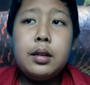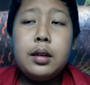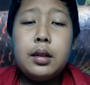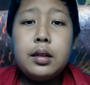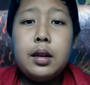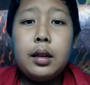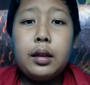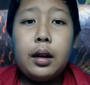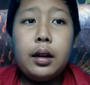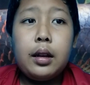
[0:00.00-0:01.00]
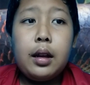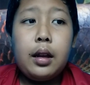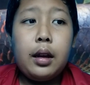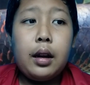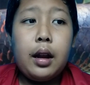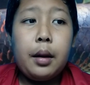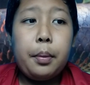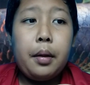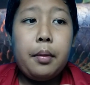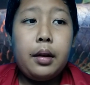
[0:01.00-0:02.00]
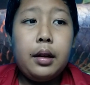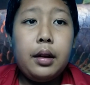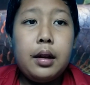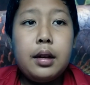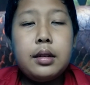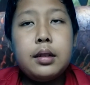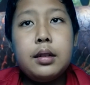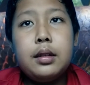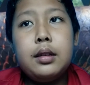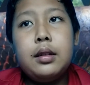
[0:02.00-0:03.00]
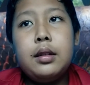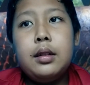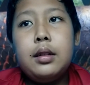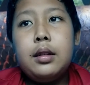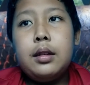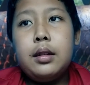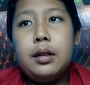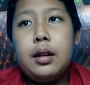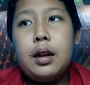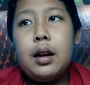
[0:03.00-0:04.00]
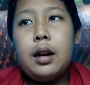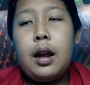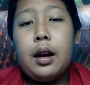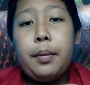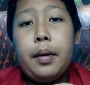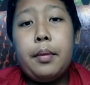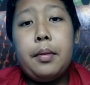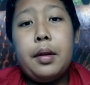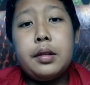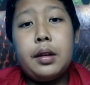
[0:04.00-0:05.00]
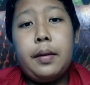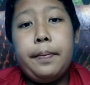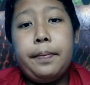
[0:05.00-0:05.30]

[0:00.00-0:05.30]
jenis diantaranya ikan arapaima gigas, dan arapaima Pema biasa